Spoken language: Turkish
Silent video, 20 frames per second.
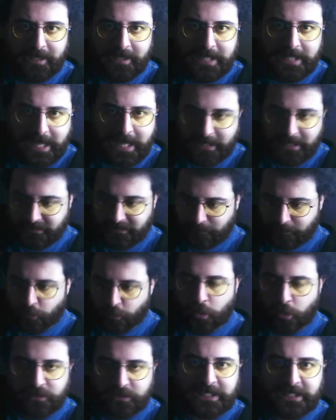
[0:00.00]
yani adamın
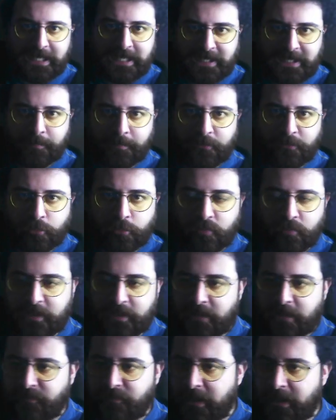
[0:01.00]
orada ayağına basıyor
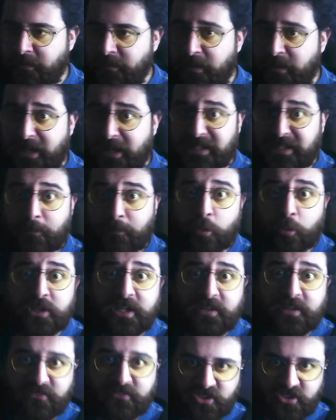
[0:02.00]
falan filan dedi. Hakem orada
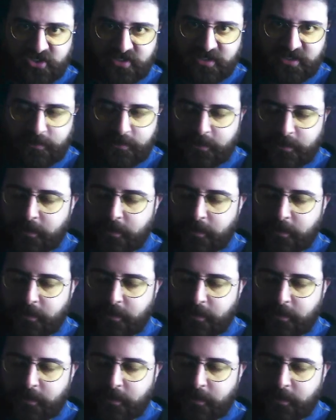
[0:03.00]
da sıçtı.